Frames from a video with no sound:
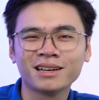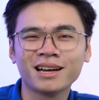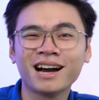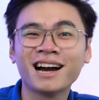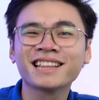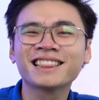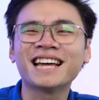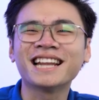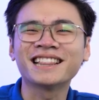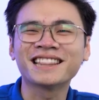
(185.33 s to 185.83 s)

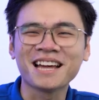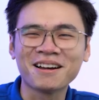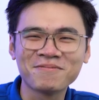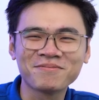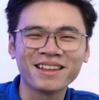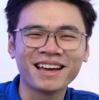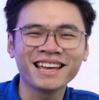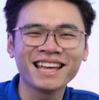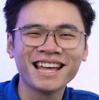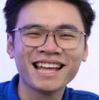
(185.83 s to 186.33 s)
hơi tận tâm
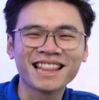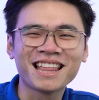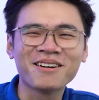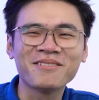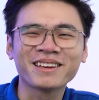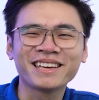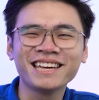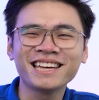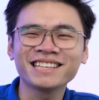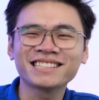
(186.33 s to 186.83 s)
đấy, theo
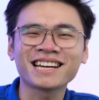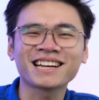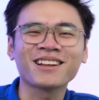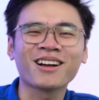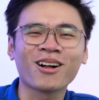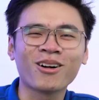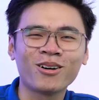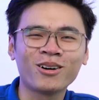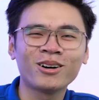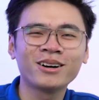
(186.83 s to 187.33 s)
mình nghĩ chắc là họ